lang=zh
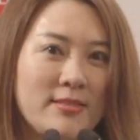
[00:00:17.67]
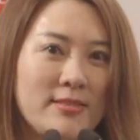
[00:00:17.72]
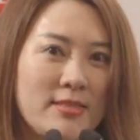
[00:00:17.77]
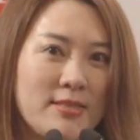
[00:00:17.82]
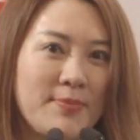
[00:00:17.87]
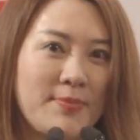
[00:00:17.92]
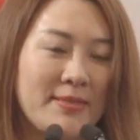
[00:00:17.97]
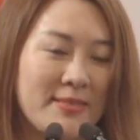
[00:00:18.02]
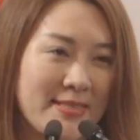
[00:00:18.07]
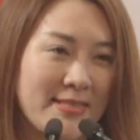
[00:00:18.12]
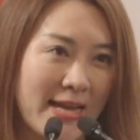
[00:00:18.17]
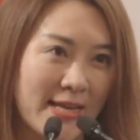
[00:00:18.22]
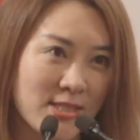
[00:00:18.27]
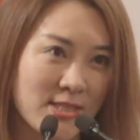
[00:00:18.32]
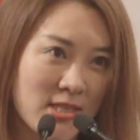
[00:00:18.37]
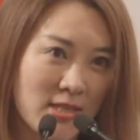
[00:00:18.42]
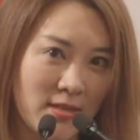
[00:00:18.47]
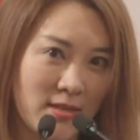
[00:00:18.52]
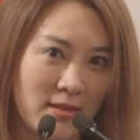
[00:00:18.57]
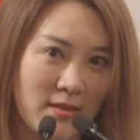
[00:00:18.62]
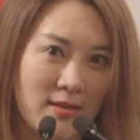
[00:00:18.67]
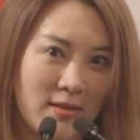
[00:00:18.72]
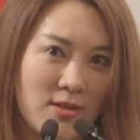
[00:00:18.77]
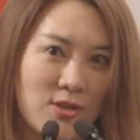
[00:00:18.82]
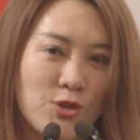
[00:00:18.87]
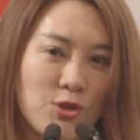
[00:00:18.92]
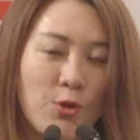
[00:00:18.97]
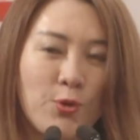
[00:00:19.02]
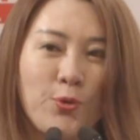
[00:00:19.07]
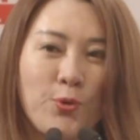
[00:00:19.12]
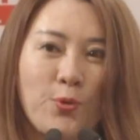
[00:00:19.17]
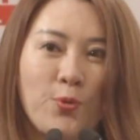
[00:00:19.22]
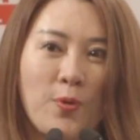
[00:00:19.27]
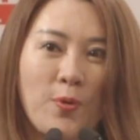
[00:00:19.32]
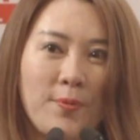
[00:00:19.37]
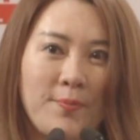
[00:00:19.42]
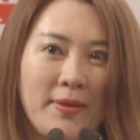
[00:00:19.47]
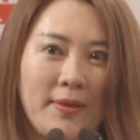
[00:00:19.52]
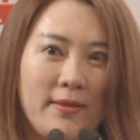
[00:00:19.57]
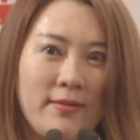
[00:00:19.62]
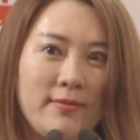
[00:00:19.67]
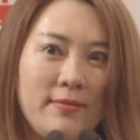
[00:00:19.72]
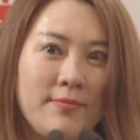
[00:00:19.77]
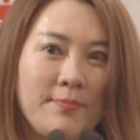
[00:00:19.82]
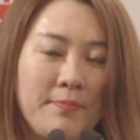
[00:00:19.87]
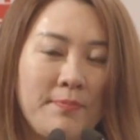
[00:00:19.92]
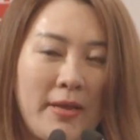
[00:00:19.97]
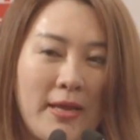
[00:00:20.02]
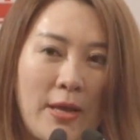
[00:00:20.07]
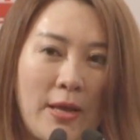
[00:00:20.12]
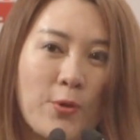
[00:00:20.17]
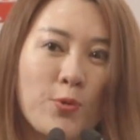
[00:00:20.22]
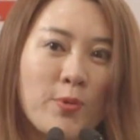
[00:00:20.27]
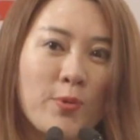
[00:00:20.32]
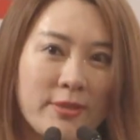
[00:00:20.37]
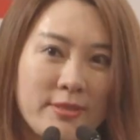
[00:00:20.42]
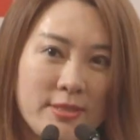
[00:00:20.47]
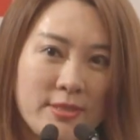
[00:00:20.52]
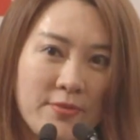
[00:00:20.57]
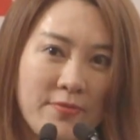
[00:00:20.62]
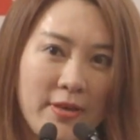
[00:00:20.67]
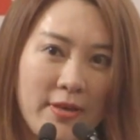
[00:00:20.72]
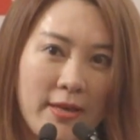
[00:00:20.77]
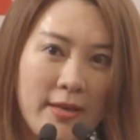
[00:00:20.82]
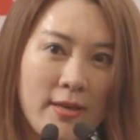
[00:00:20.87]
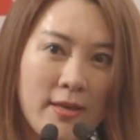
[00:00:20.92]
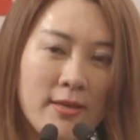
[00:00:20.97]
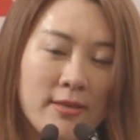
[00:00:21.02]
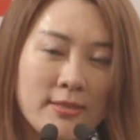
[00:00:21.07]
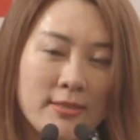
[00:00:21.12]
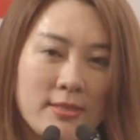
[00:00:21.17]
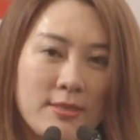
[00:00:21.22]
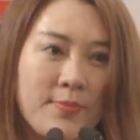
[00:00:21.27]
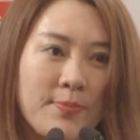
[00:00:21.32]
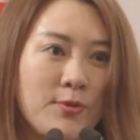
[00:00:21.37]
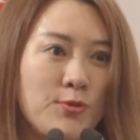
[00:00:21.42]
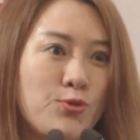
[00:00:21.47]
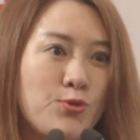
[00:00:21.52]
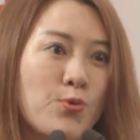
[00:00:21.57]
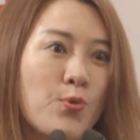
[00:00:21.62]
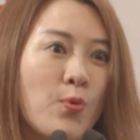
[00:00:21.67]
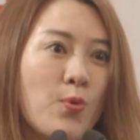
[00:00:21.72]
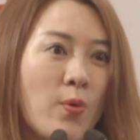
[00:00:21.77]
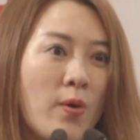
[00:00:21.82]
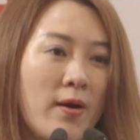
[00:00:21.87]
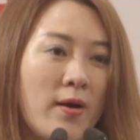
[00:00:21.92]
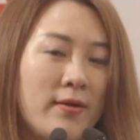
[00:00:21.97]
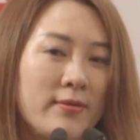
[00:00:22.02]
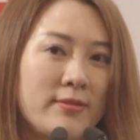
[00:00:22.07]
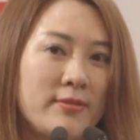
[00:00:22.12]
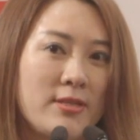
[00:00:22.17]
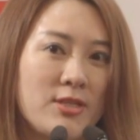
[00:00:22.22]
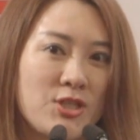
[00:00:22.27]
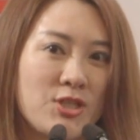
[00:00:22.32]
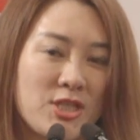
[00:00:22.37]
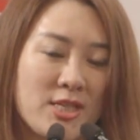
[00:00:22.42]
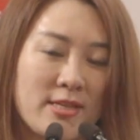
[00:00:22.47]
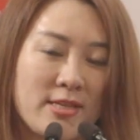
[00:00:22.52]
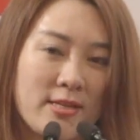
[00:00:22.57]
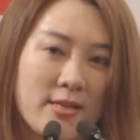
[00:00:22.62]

资本》杂志授予我们美联国际为《资本中国》第十